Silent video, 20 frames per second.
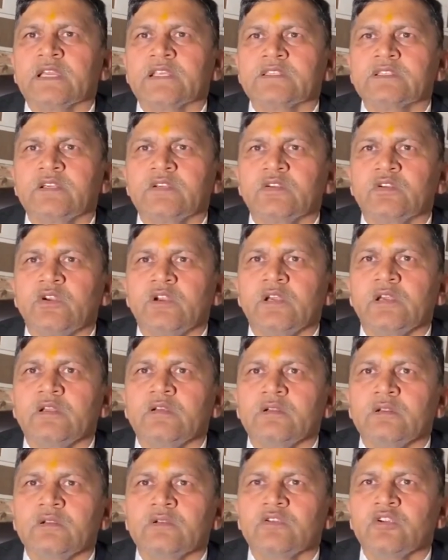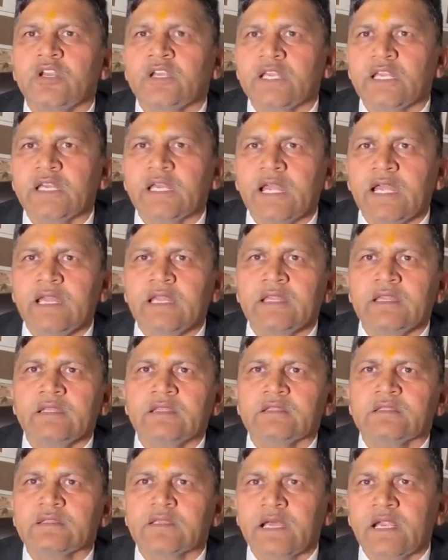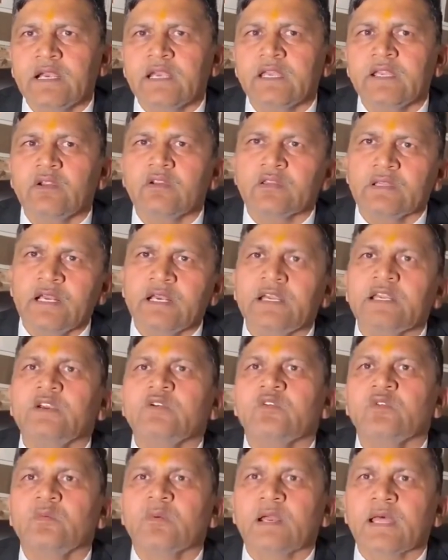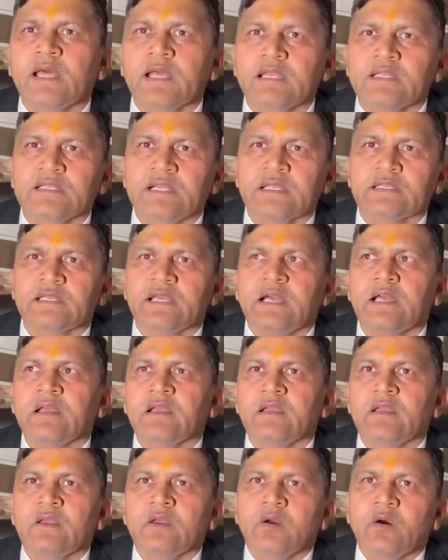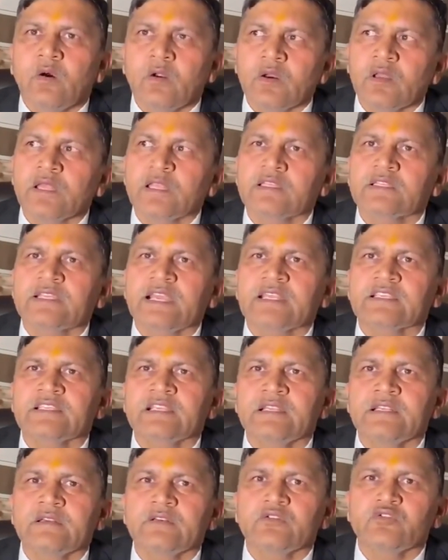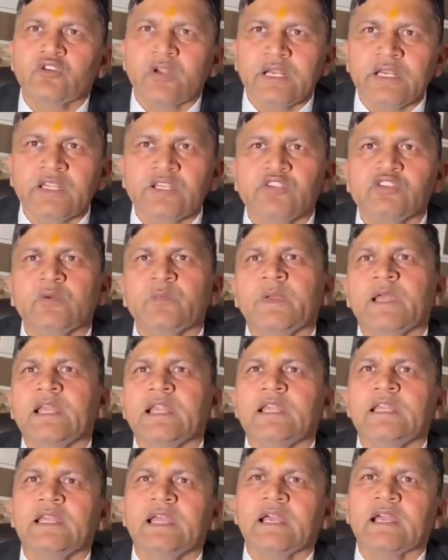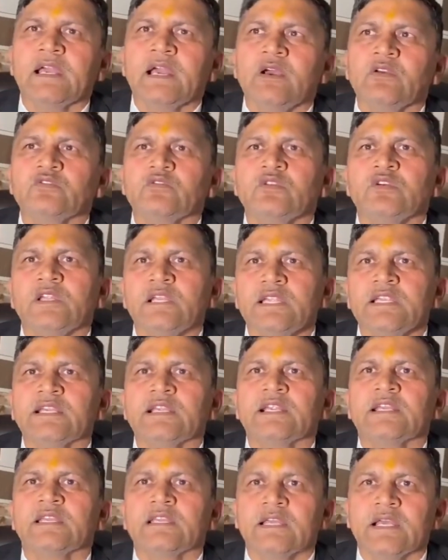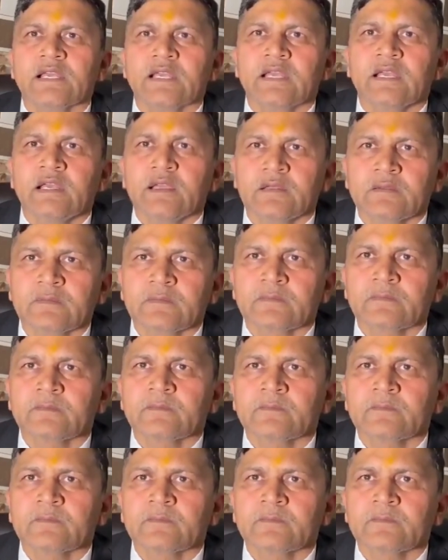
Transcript: सेक्शन ट्वेंटी नाइन थर्टी और थर्टी टू बढ़ाया जाता है और एक सेक्शन ट्वेंटी जो पहले लिया गया उसको डिलीट कर दिया गया है